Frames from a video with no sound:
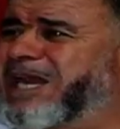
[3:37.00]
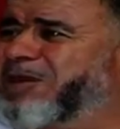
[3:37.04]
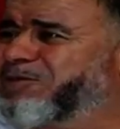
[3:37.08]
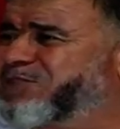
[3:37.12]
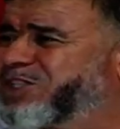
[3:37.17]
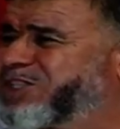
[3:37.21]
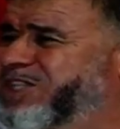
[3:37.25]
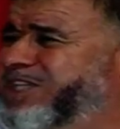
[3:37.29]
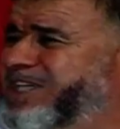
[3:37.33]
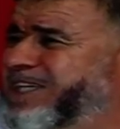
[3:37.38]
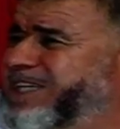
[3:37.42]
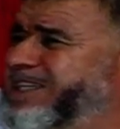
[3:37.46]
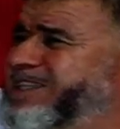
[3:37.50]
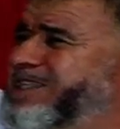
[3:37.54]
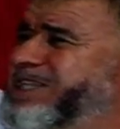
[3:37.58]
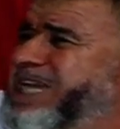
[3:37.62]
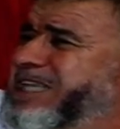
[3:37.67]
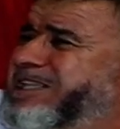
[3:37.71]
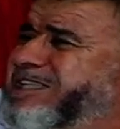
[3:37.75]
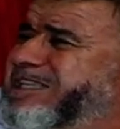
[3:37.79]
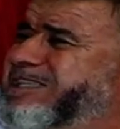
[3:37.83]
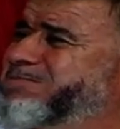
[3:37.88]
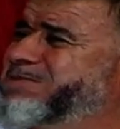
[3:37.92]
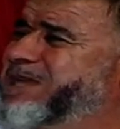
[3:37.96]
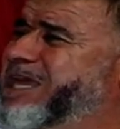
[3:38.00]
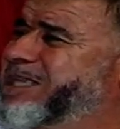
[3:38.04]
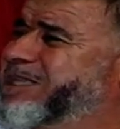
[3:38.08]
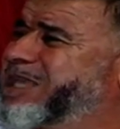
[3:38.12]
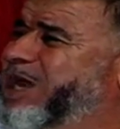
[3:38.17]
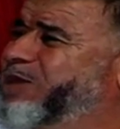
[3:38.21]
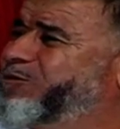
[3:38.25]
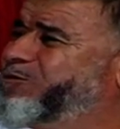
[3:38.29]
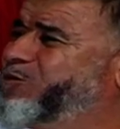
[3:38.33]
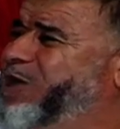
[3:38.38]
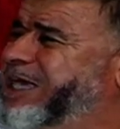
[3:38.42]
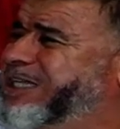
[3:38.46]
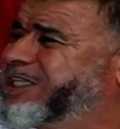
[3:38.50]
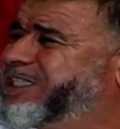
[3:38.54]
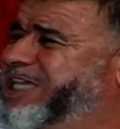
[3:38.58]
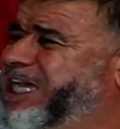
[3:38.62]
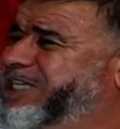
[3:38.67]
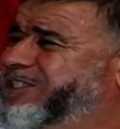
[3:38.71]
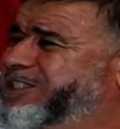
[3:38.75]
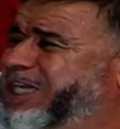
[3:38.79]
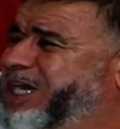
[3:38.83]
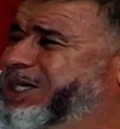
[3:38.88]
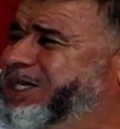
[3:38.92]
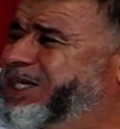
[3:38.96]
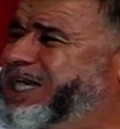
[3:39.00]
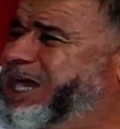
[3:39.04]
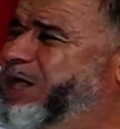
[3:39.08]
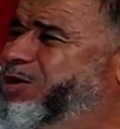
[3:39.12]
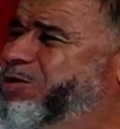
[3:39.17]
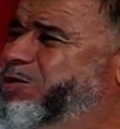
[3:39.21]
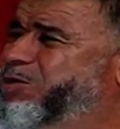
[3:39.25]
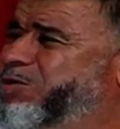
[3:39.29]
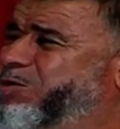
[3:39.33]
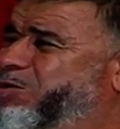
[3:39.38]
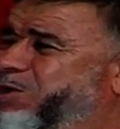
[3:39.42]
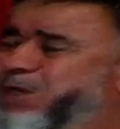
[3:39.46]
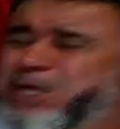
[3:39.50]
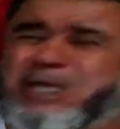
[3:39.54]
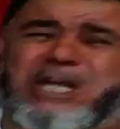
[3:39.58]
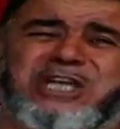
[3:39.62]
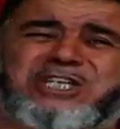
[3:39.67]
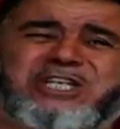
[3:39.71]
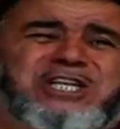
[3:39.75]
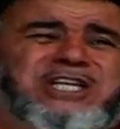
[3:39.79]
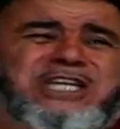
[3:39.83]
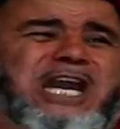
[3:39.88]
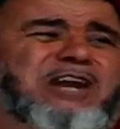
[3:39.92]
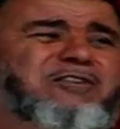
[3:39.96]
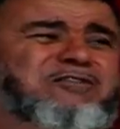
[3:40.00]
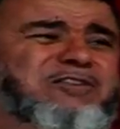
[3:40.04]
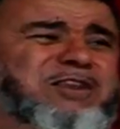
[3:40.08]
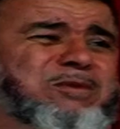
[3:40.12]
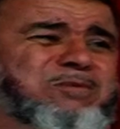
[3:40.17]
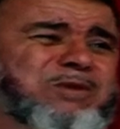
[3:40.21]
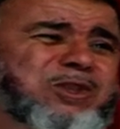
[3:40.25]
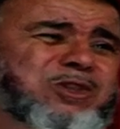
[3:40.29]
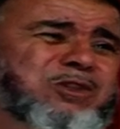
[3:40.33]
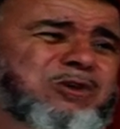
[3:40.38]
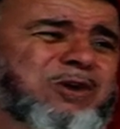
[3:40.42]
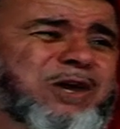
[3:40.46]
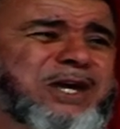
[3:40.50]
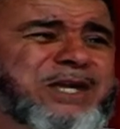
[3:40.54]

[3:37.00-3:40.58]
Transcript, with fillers: راه في السعيديه 300000 واحد كيتعرى والراجل كيرفد بنته